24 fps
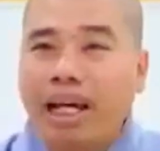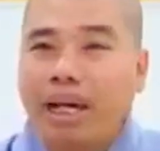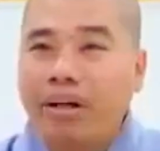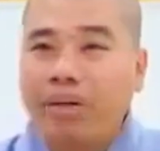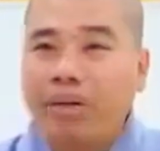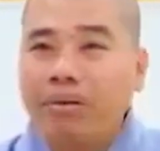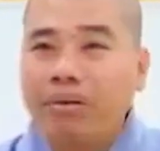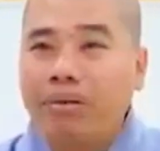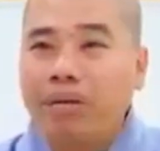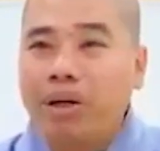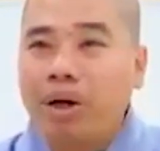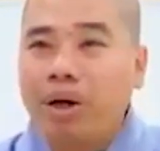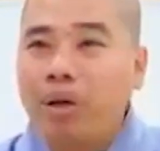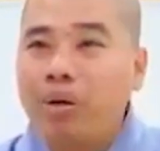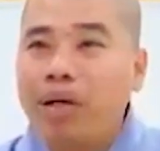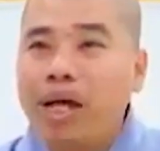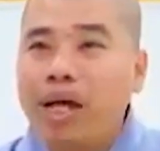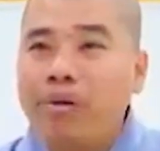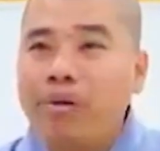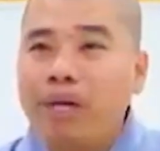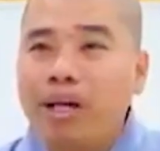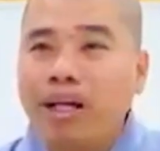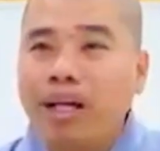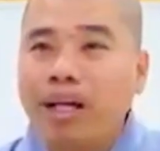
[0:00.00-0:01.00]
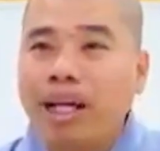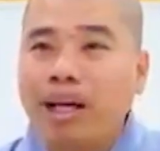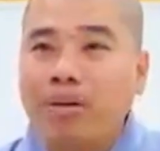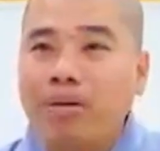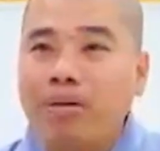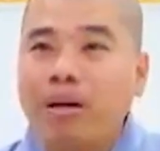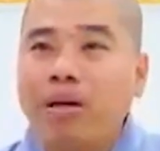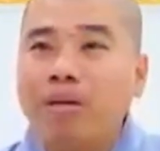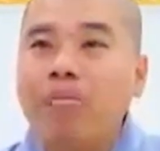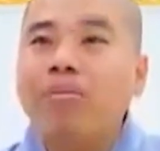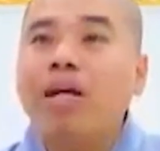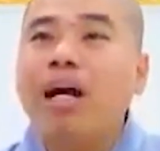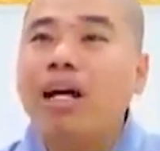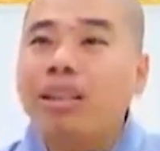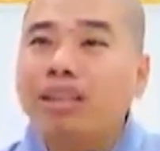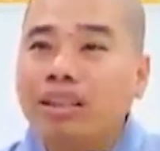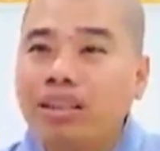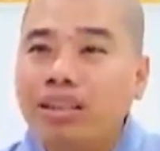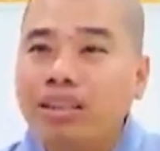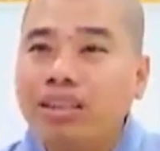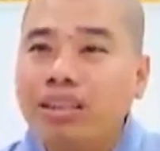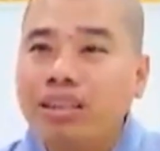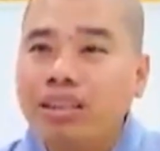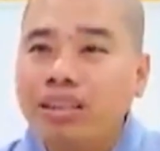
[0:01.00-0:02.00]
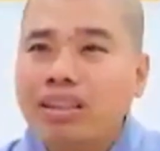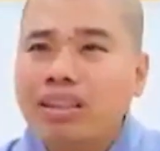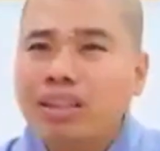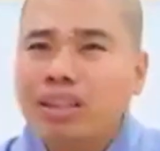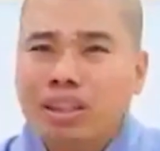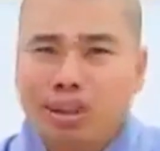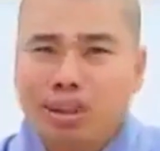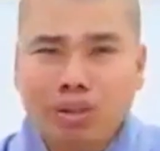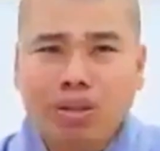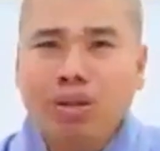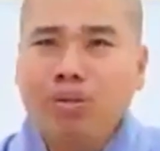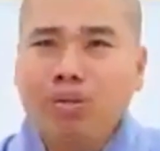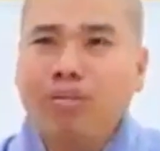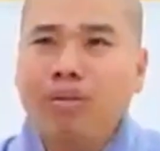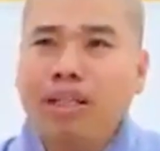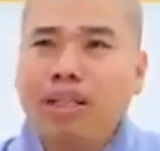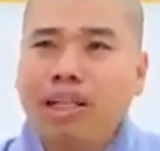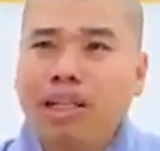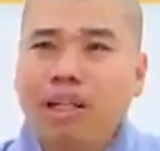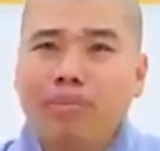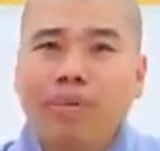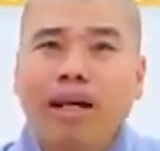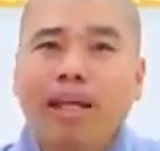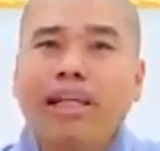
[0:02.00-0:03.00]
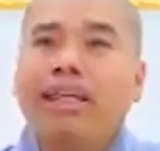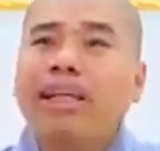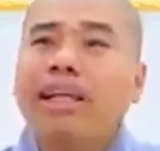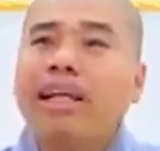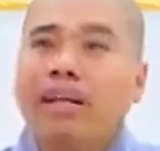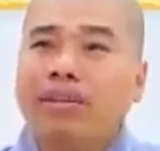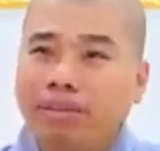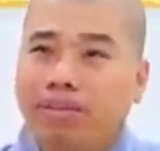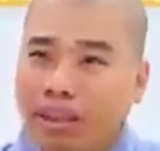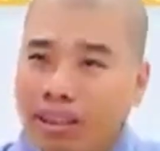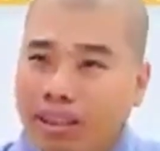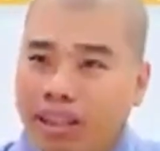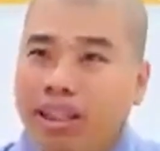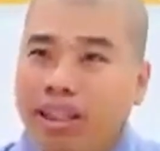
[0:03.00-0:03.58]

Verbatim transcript: khổ đau cỡ nào cũng không hết, thì thôi mình niệm A Di Đà Phật đi.